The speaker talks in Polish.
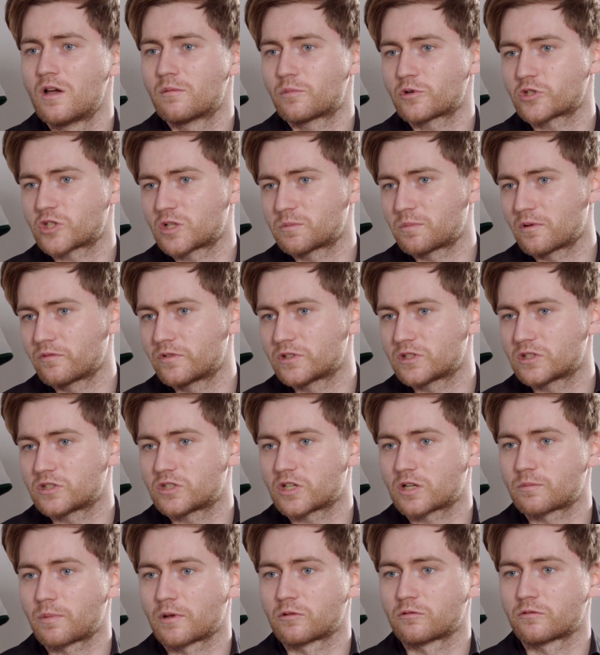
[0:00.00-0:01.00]
Proszę powiedzieć,
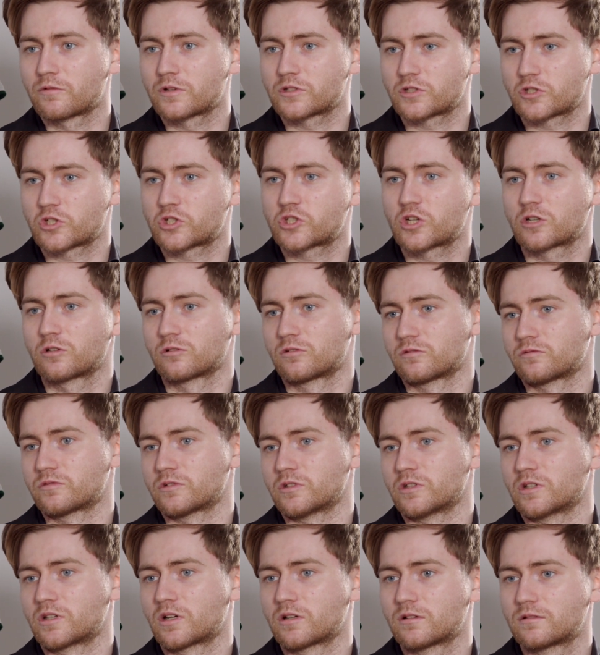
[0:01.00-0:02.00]
jak Pan uważa, z czego to
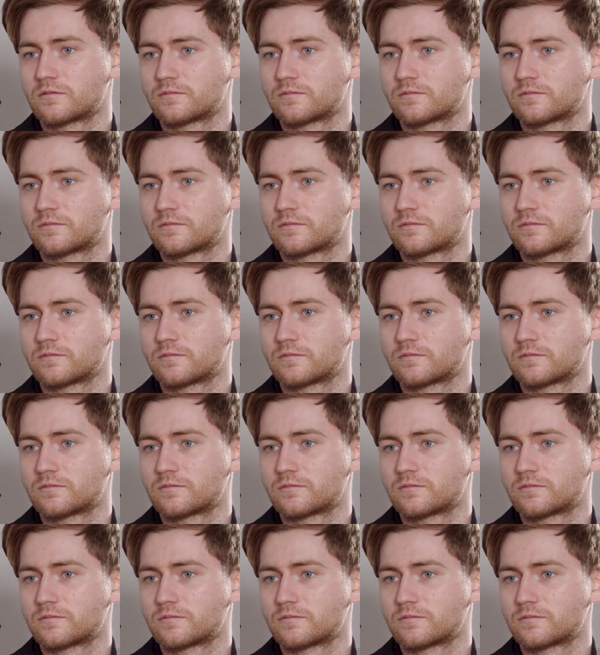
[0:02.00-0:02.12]
wynika?